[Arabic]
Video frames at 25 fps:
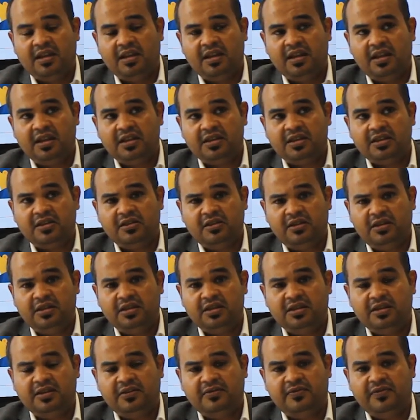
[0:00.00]
لا
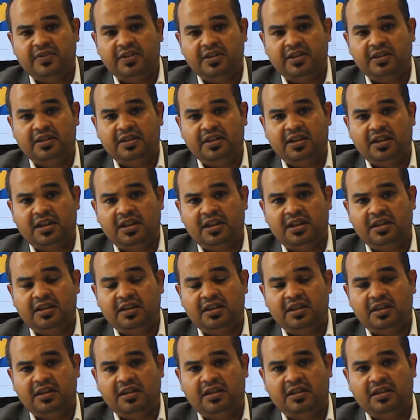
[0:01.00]
يسعني في
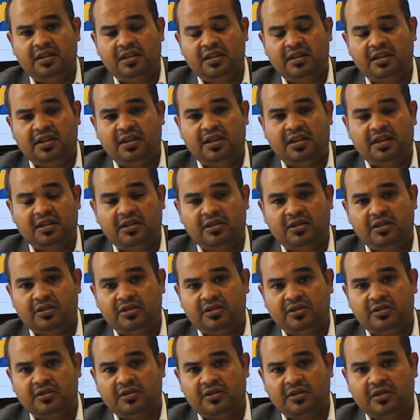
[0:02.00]
النهاية إلا أن
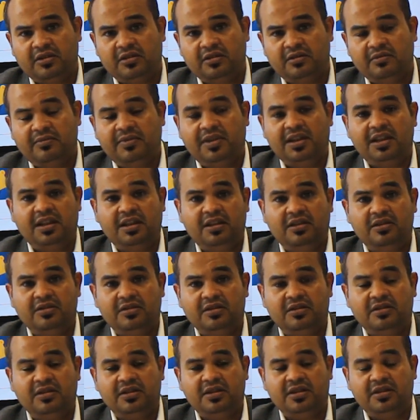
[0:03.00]
أشكركم على
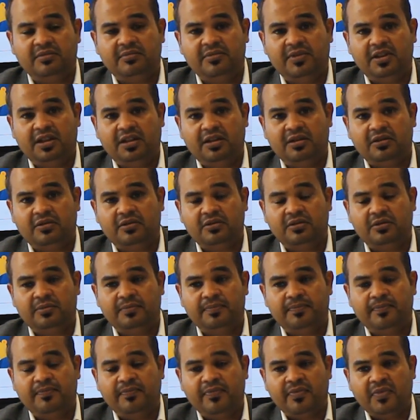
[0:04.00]
حسن
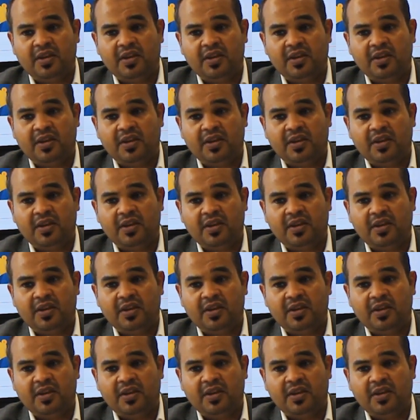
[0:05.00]
استماعكم